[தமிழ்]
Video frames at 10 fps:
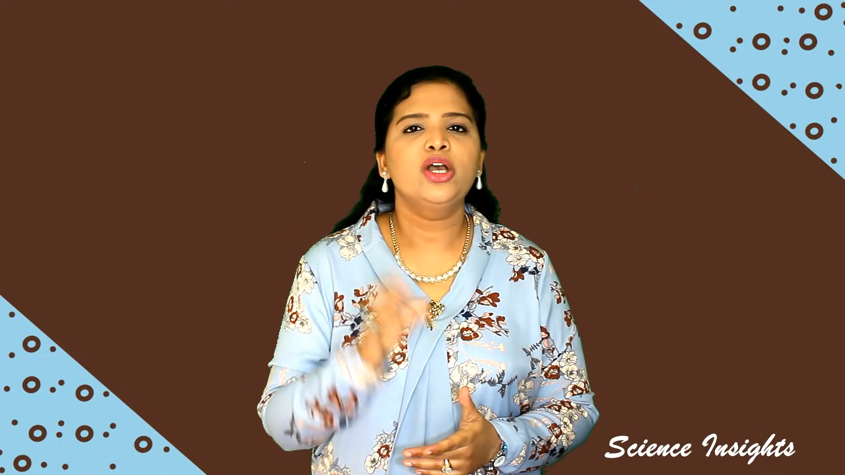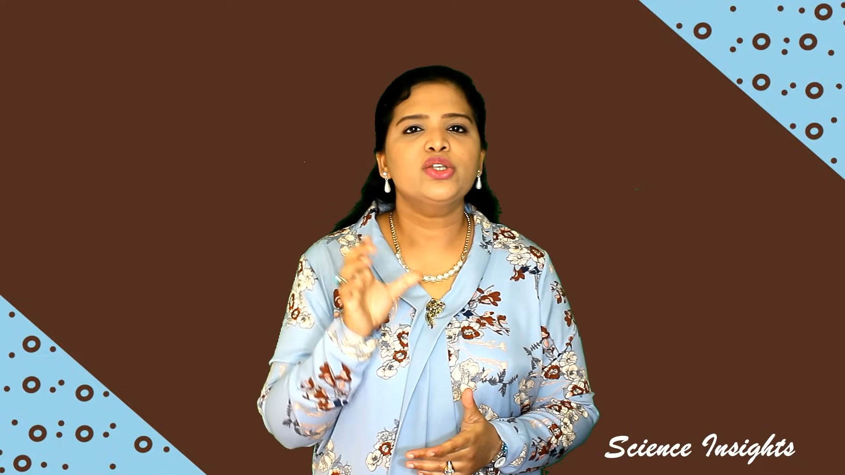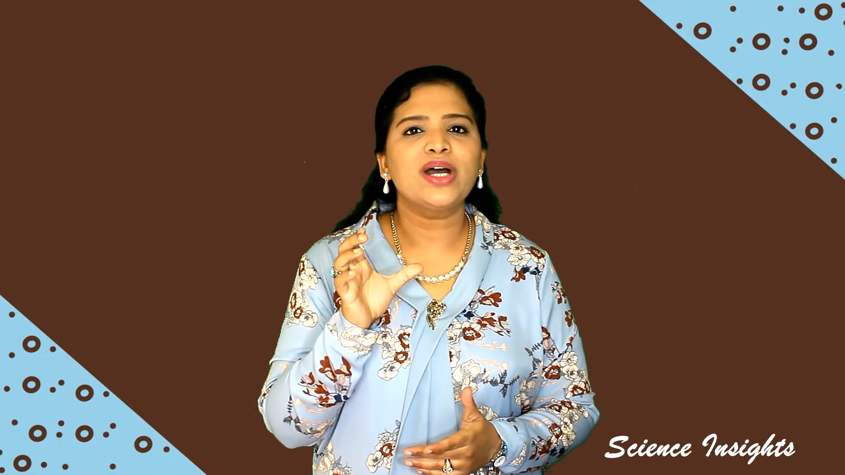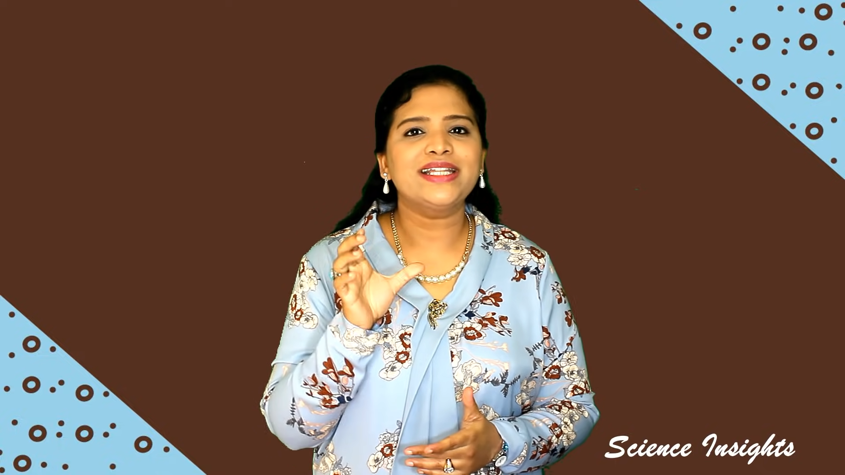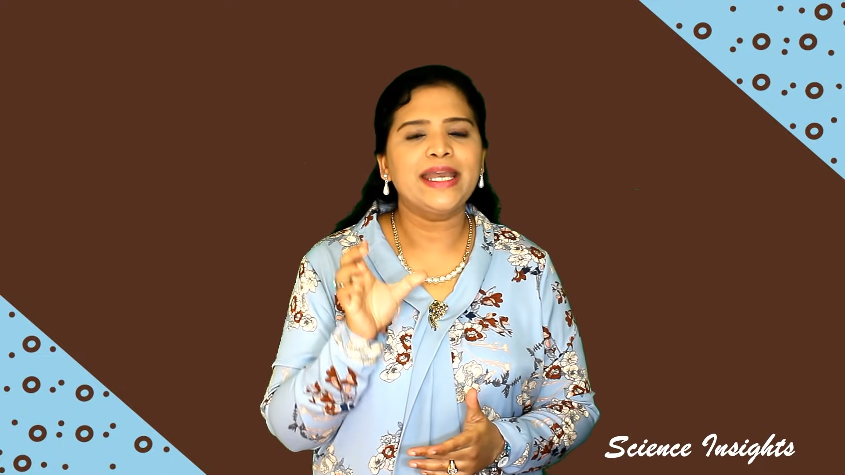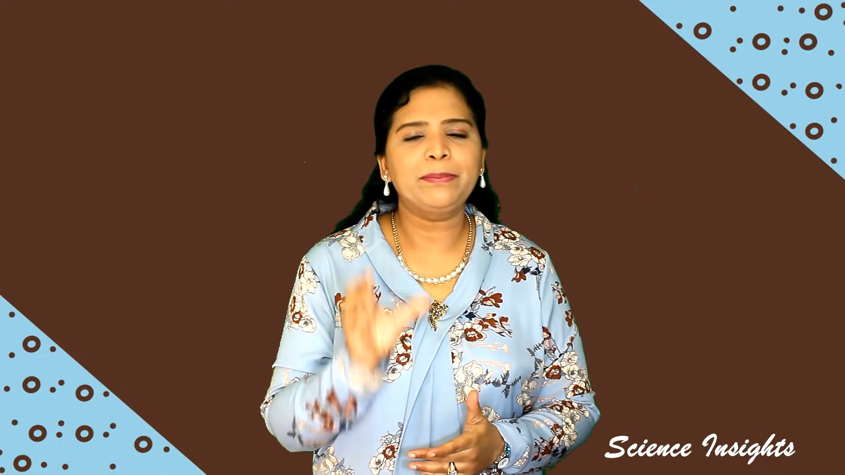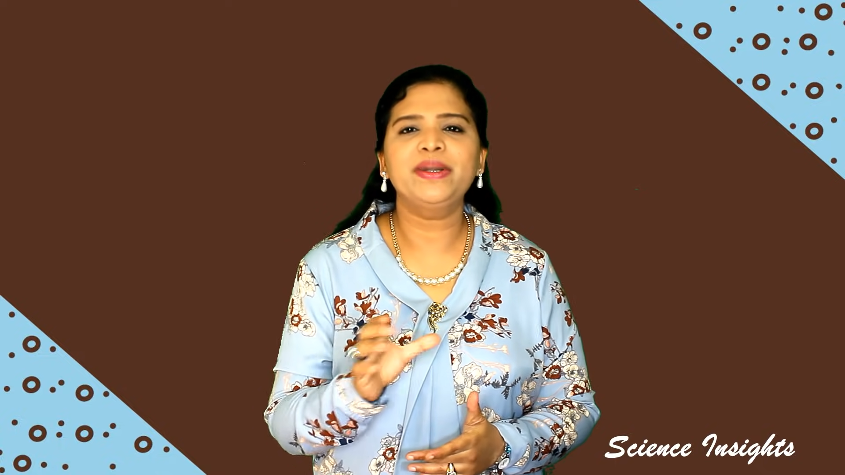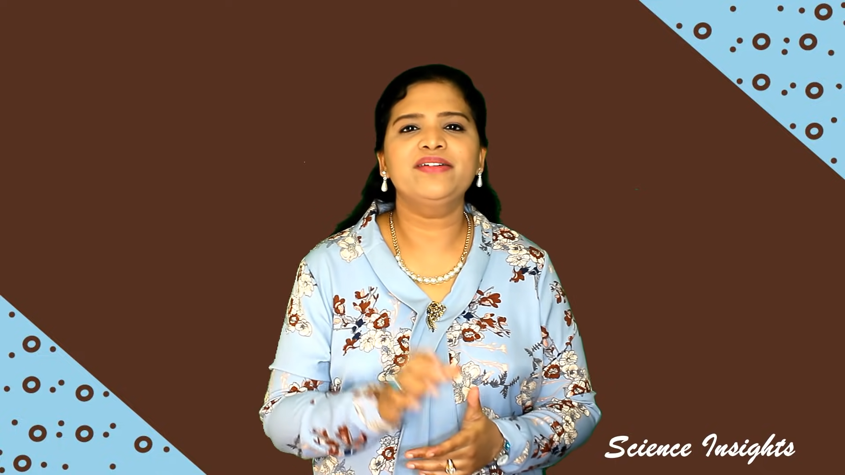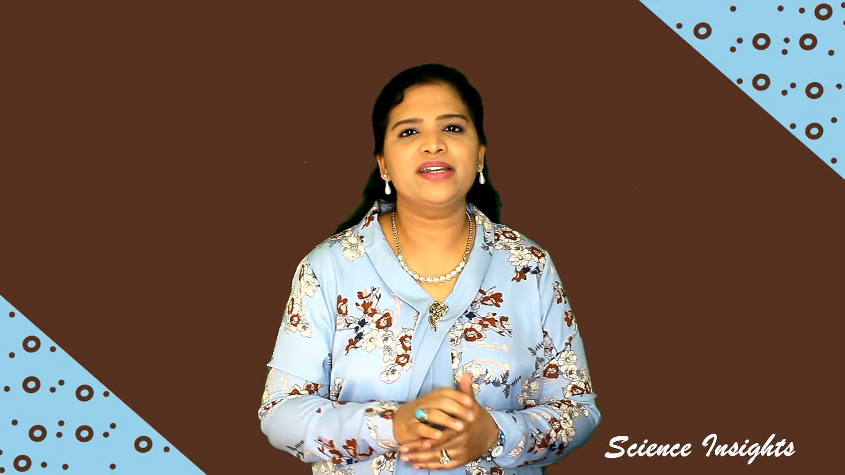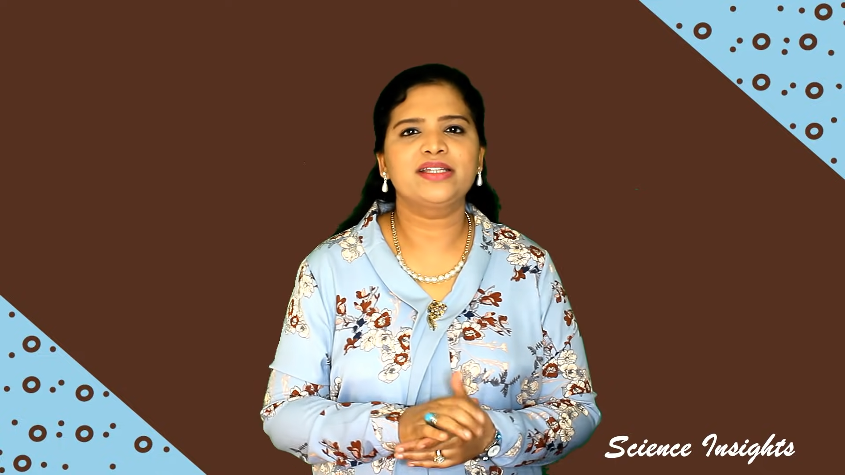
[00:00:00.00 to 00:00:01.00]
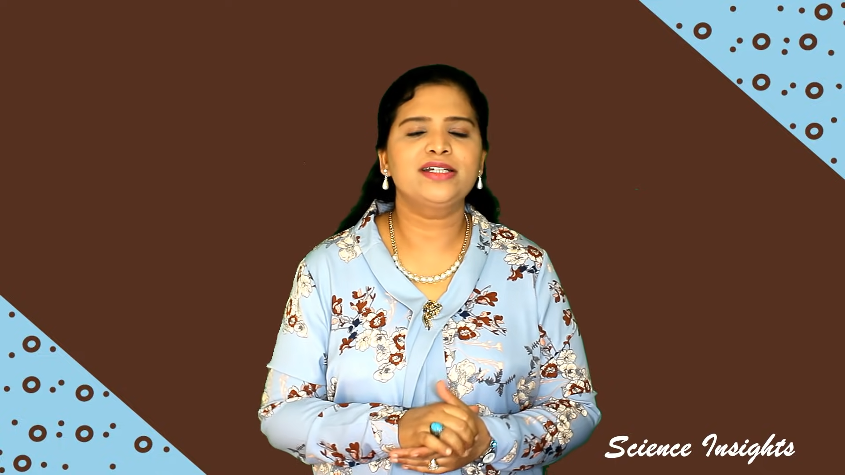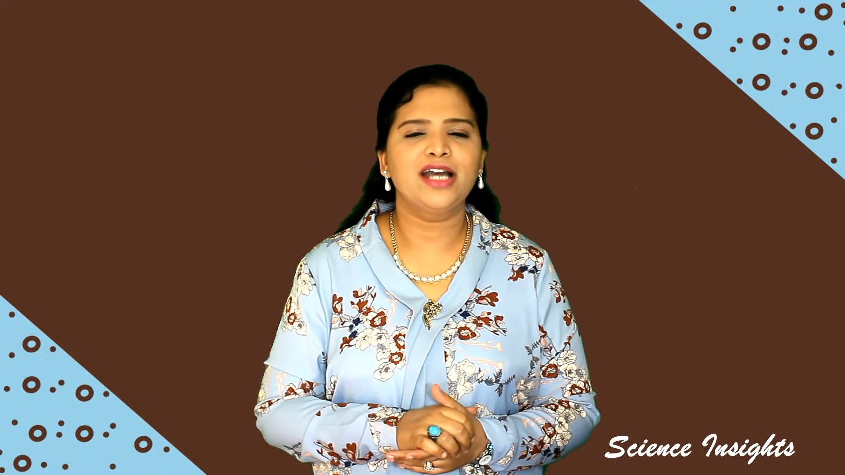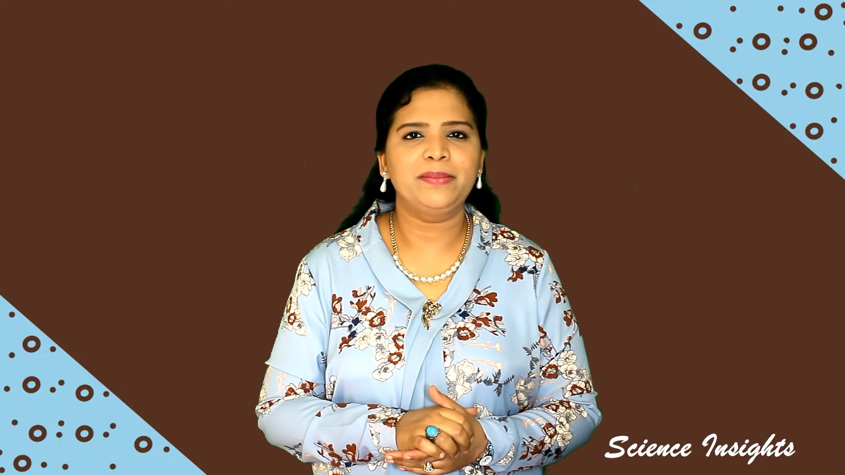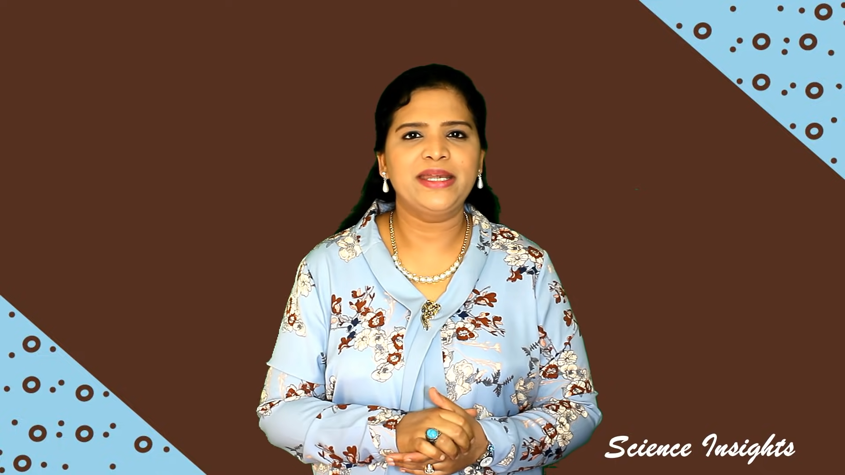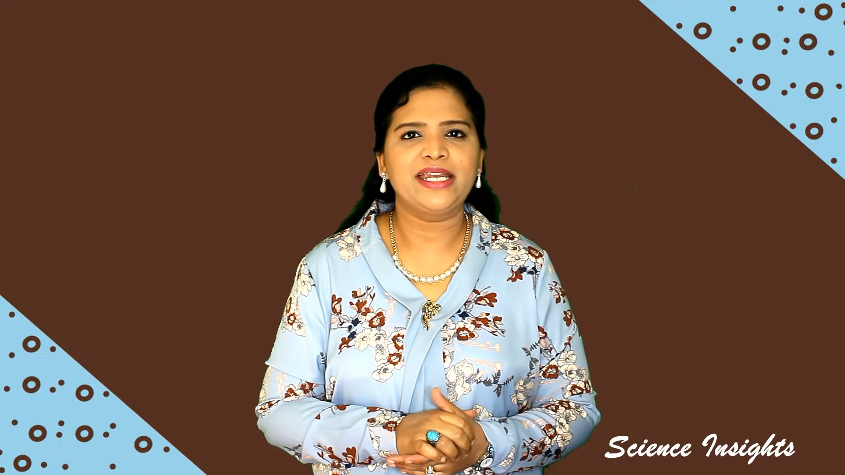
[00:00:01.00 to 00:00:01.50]
ஸோ அது எப்படி வருது
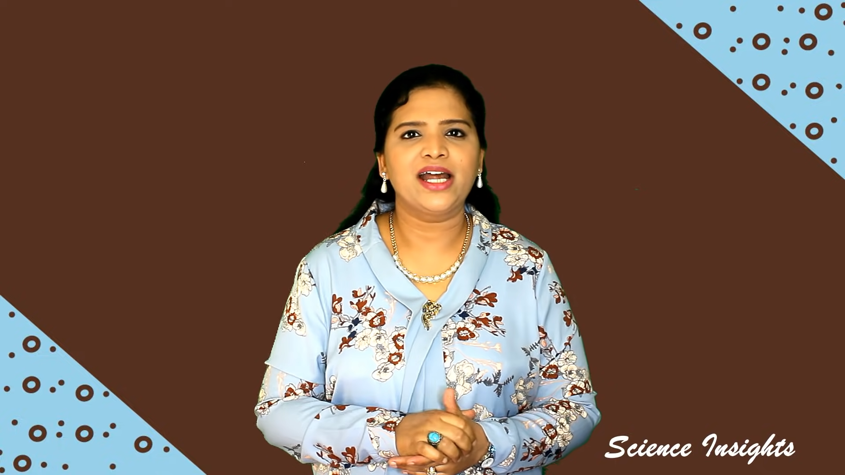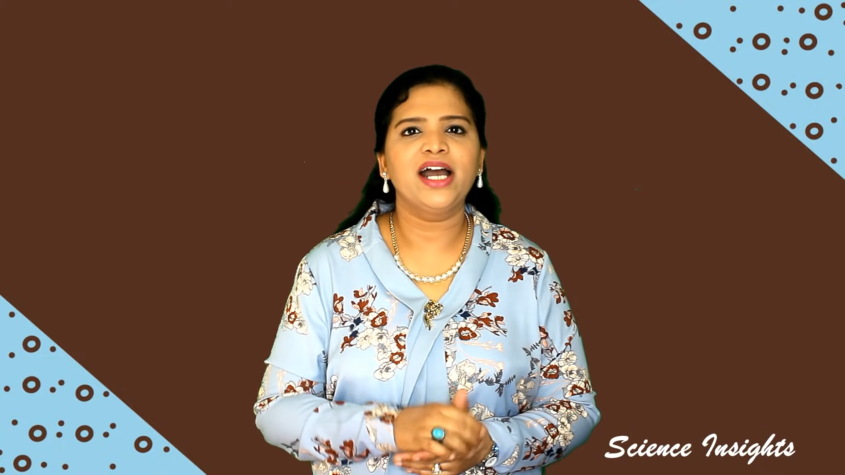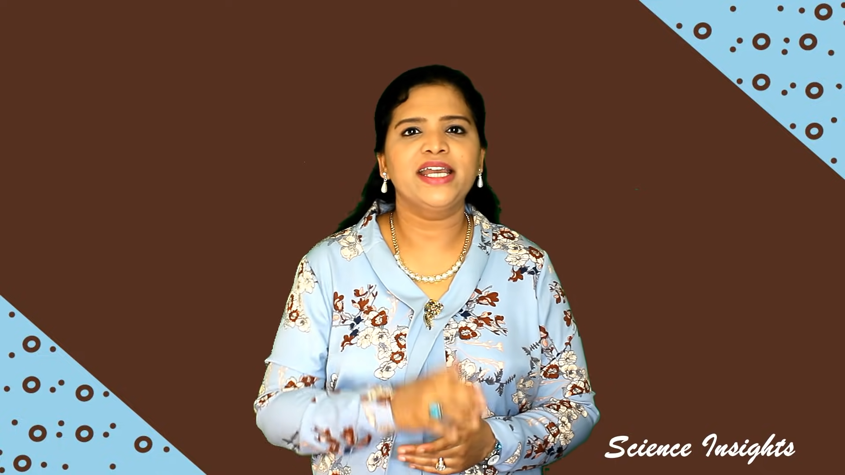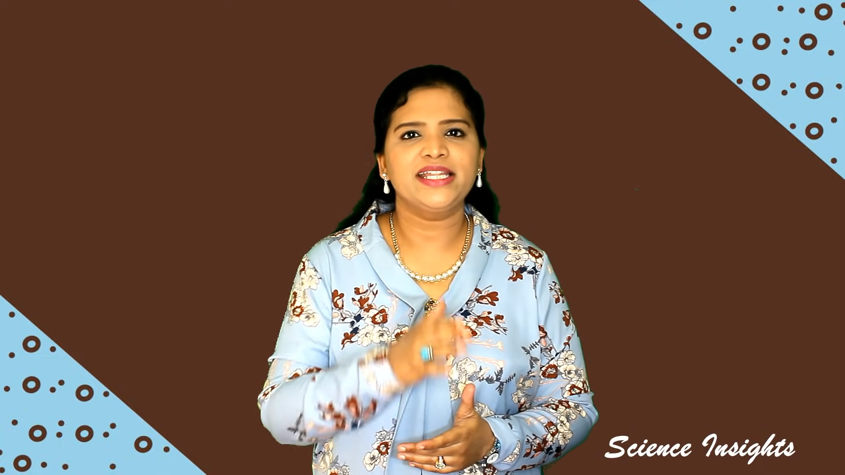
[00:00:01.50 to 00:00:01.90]
அப்படின்னா